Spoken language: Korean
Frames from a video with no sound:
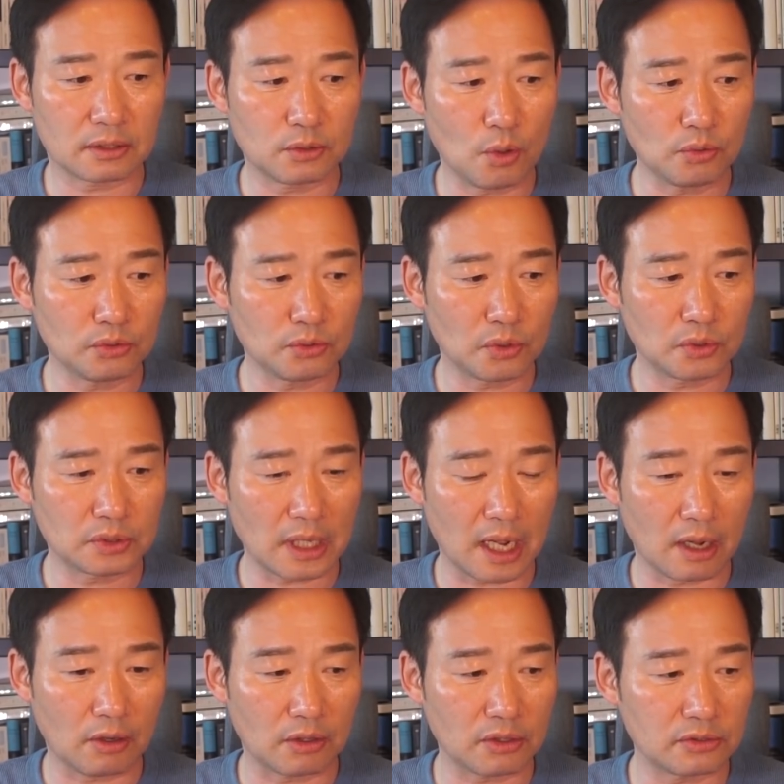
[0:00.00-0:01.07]

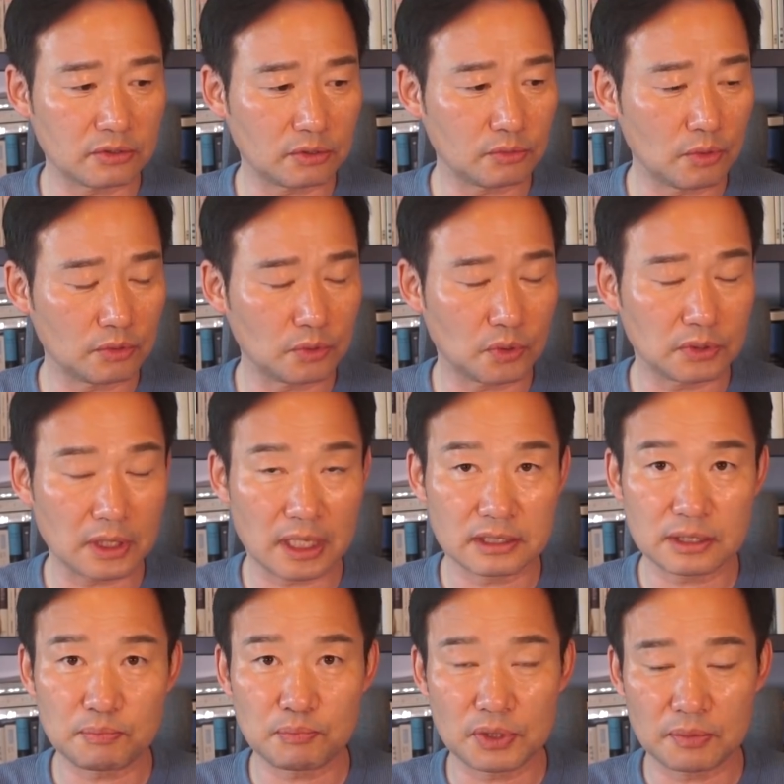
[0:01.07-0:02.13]
통도사 걸어서 통도사 한
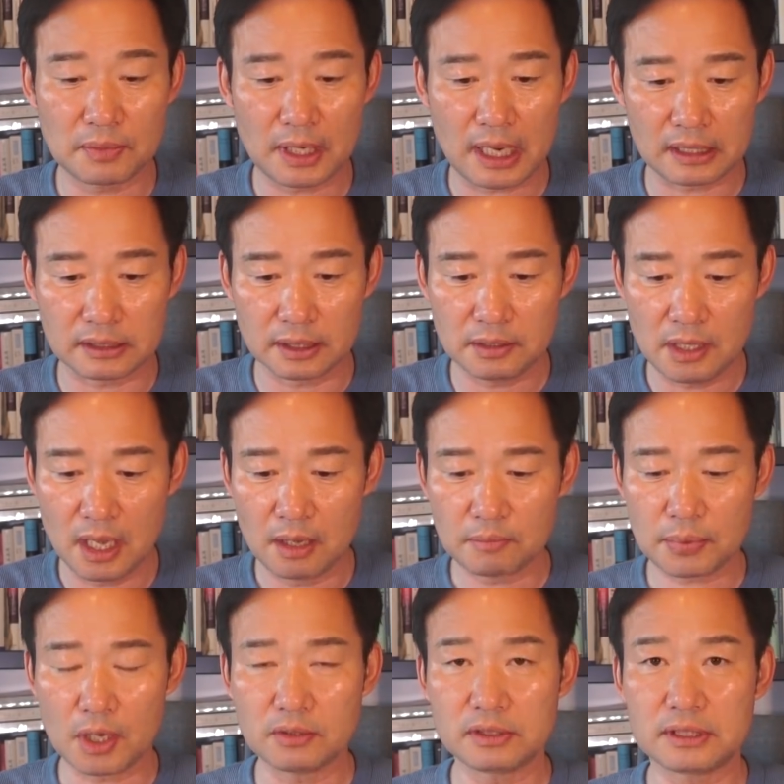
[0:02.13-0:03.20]
10분이면 가는
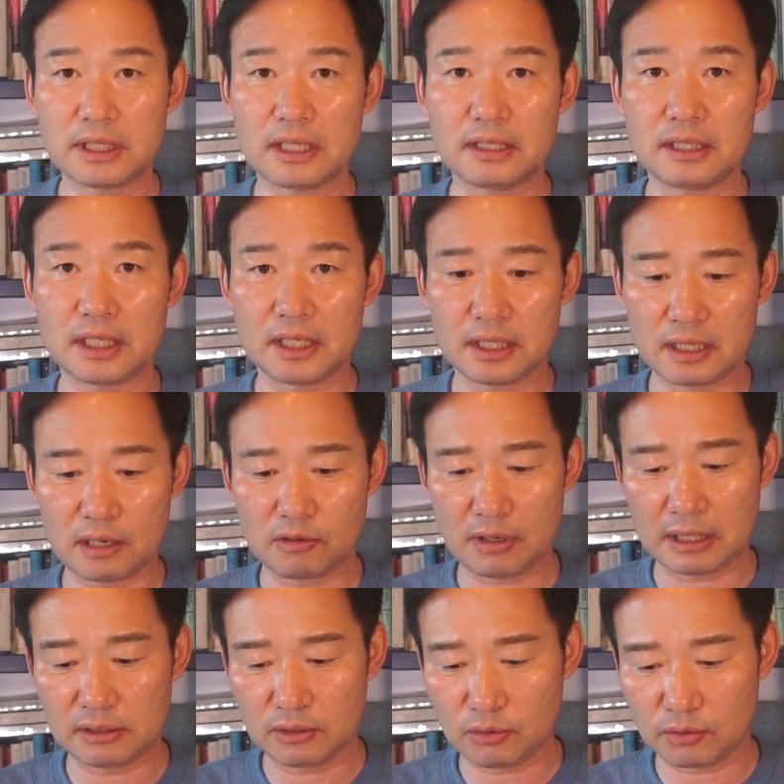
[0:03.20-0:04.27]
평산리라고
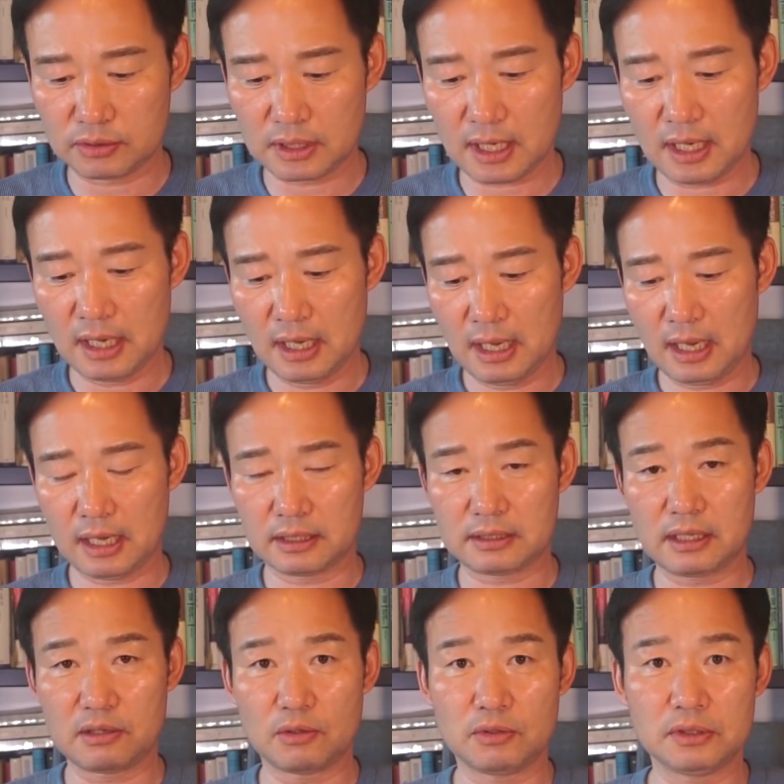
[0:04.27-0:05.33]
하는 곳에
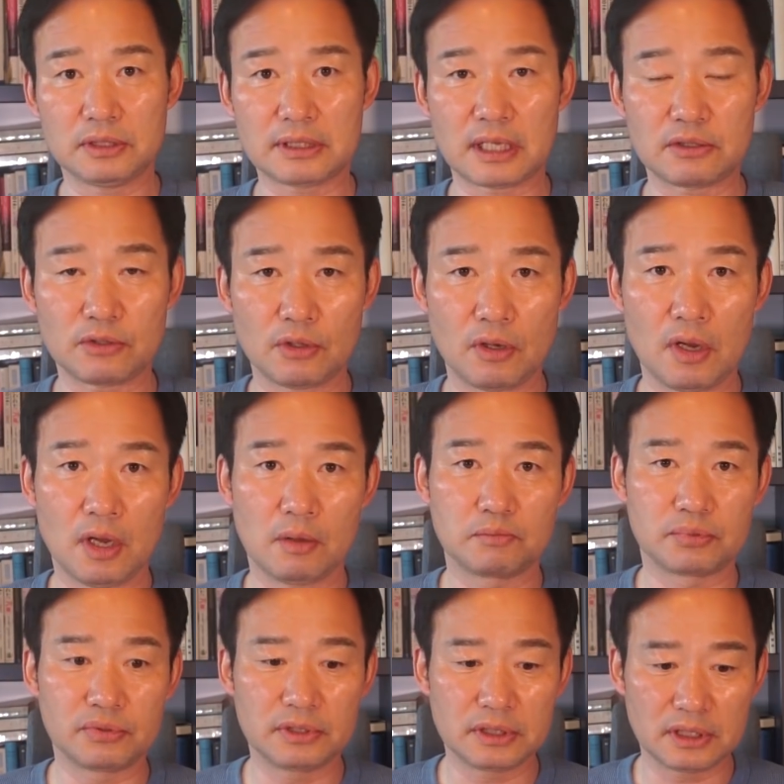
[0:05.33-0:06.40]
새로운 사저
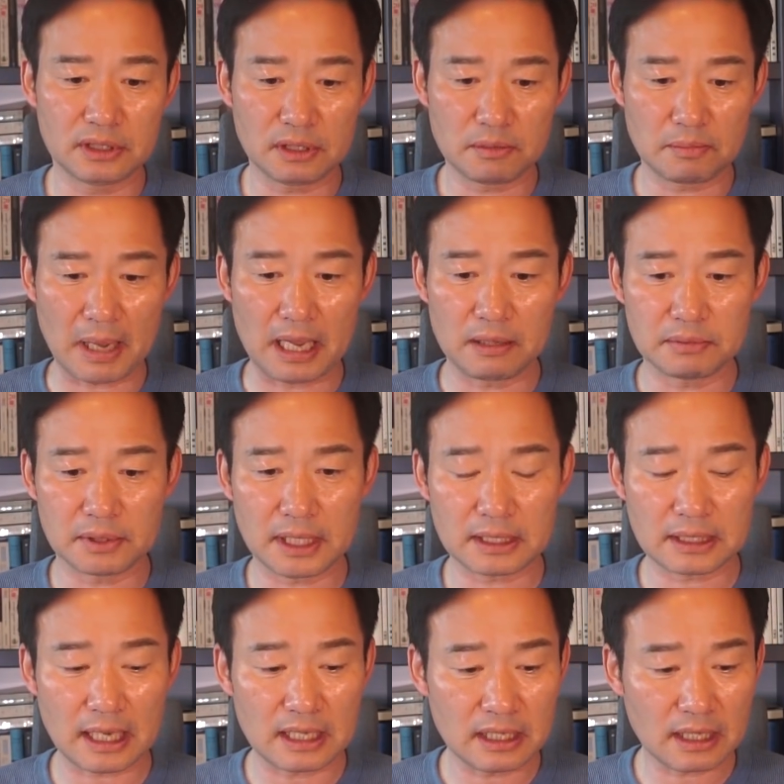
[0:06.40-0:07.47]
부지를 매입을
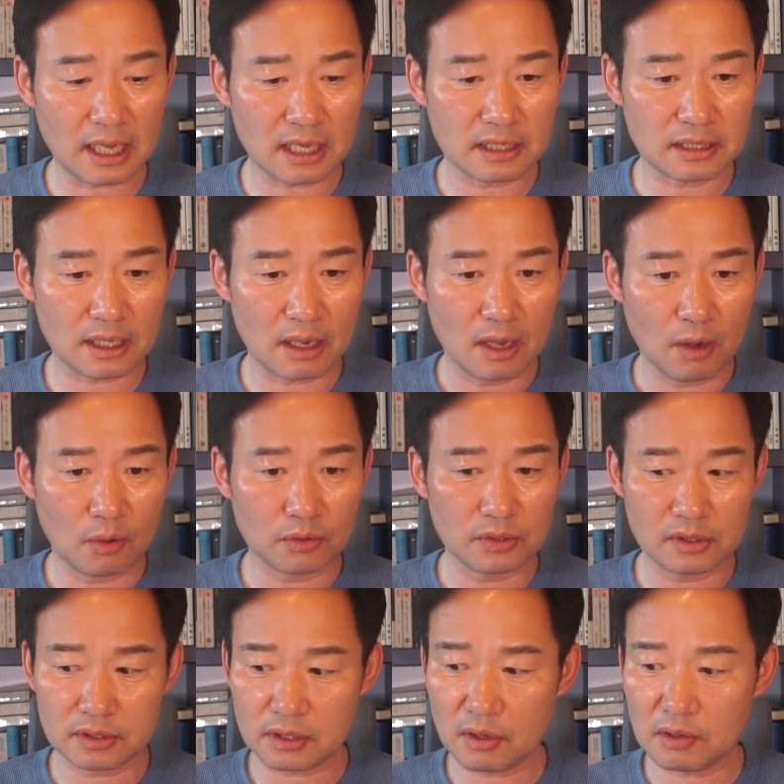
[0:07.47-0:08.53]
했다. 이게 이제
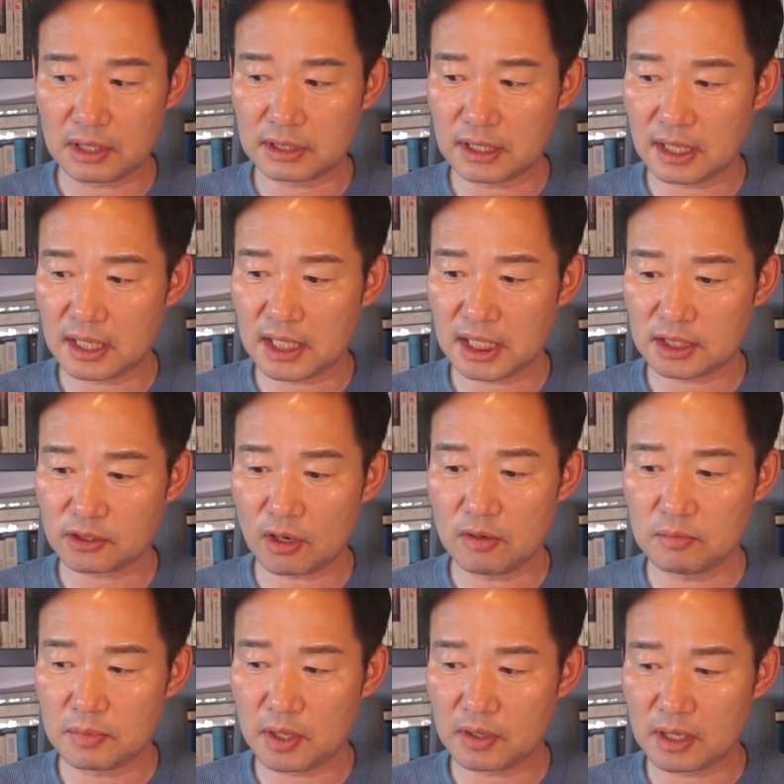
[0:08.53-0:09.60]
오늘 청와대의
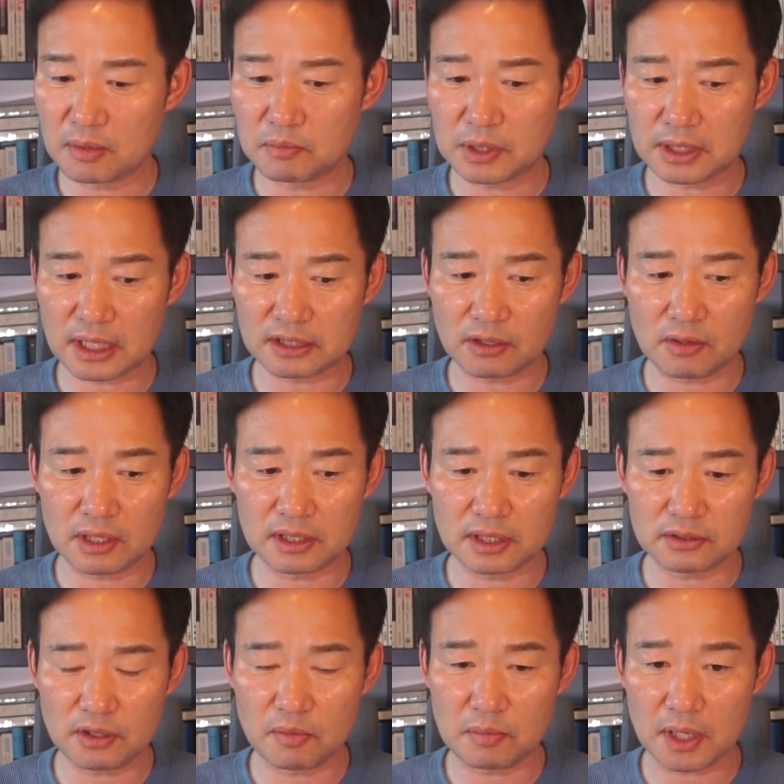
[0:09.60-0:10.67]
설명입니다.
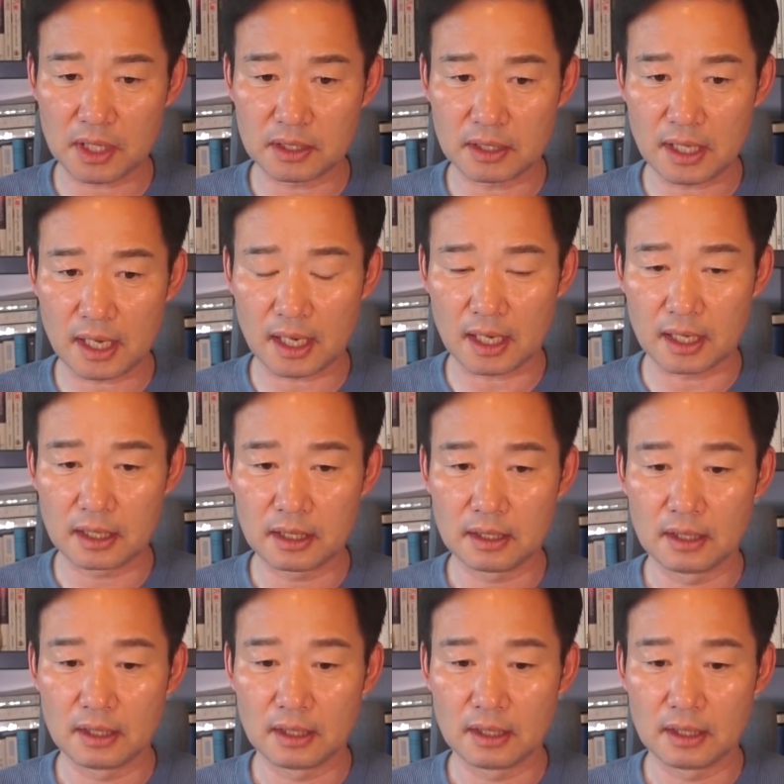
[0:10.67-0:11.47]
청와대 설명인데